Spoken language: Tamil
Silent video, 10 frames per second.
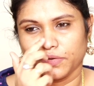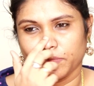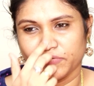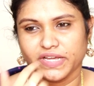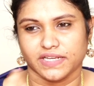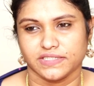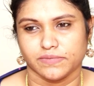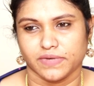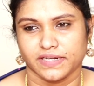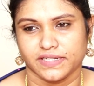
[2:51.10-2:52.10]
ரொம்பவே
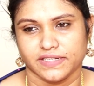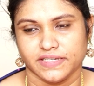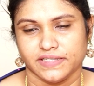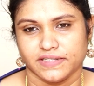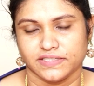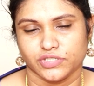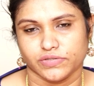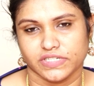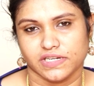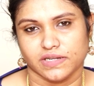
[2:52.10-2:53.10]
கஷ்டமாக இருக்குது இந்த
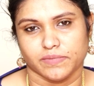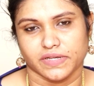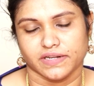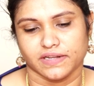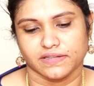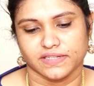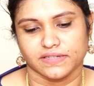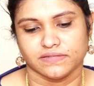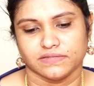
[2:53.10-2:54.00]
சுச்சுவேஷனில் நம்ம இருக்கிறது